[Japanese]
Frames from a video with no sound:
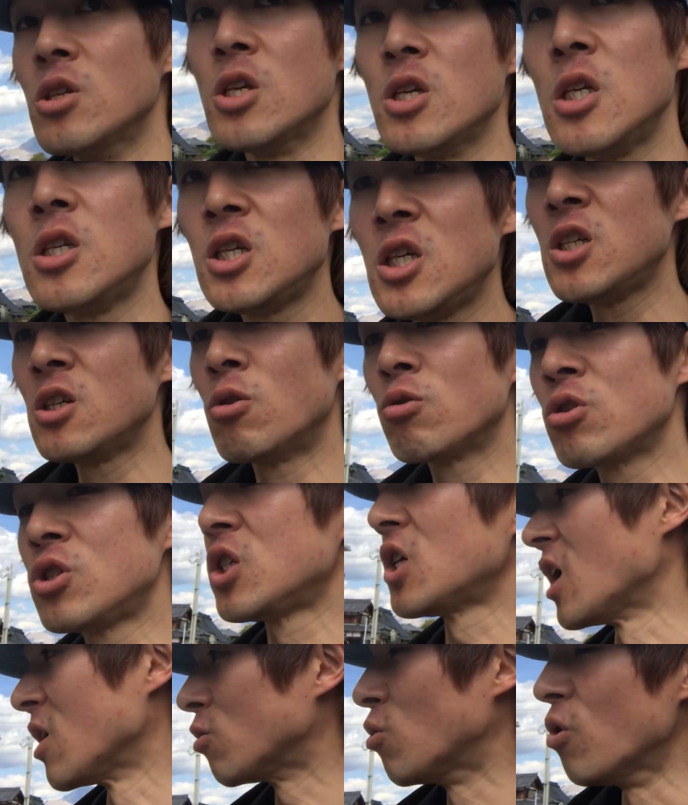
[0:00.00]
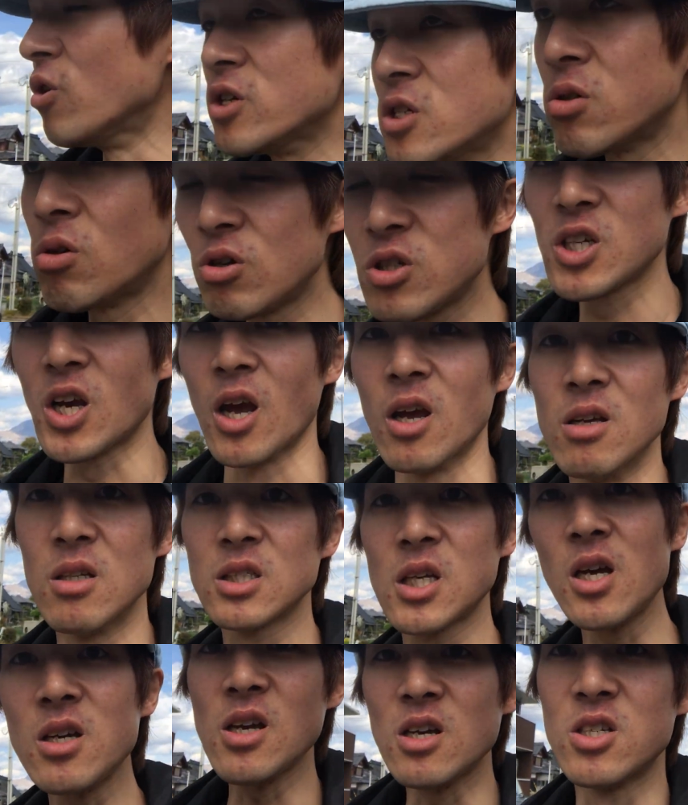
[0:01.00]
226事件515事件
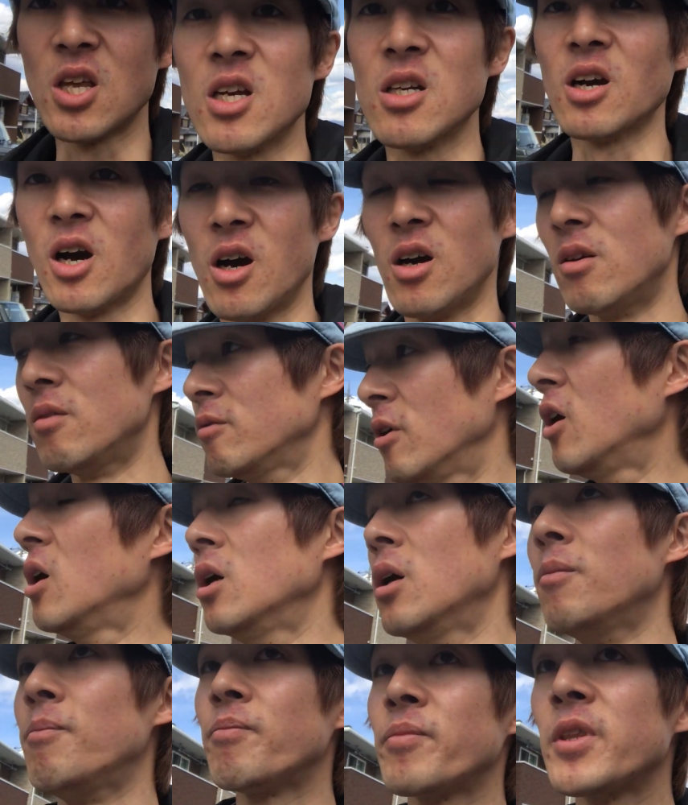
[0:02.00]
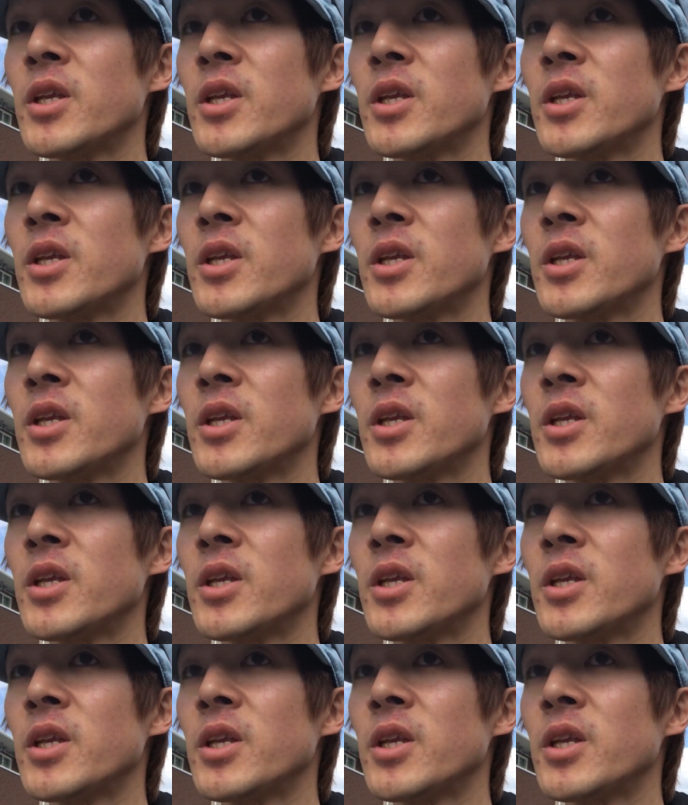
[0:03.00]
再現せんかああ